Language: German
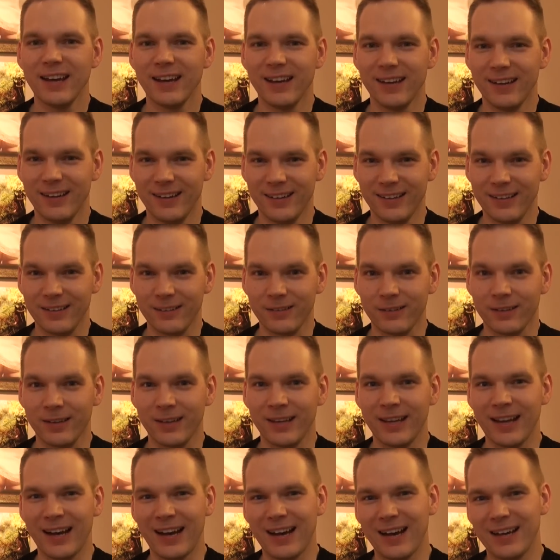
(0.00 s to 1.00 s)

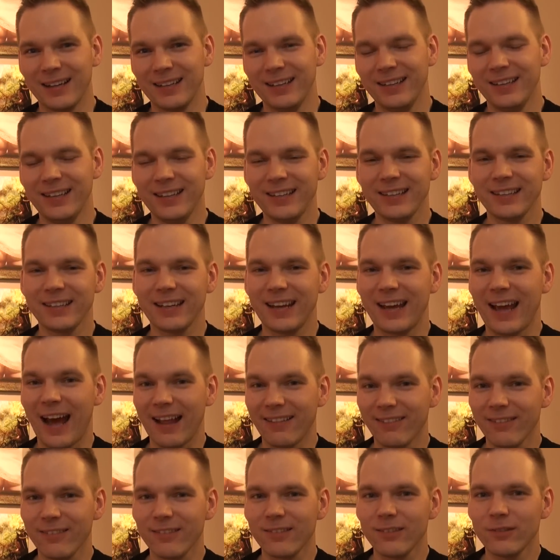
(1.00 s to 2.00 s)
äh, ja nicht
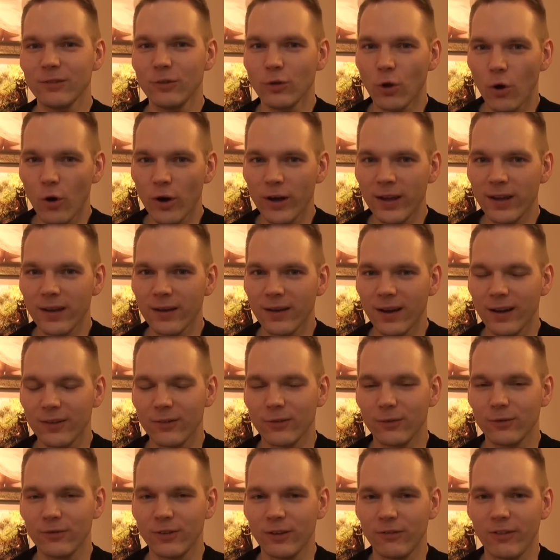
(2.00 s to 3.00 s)
ganz neu.
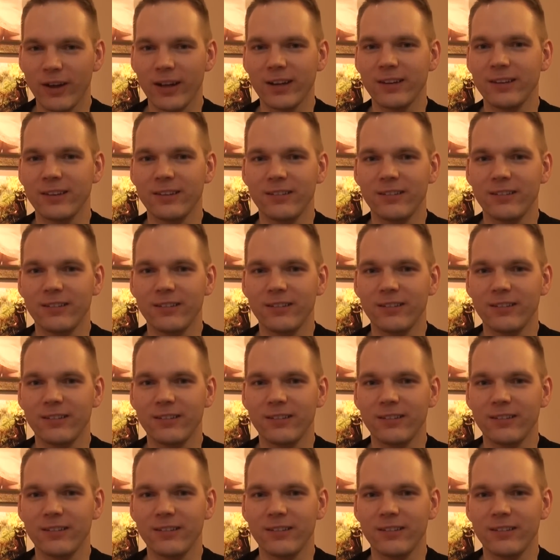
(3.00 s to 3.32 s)
Also wir werden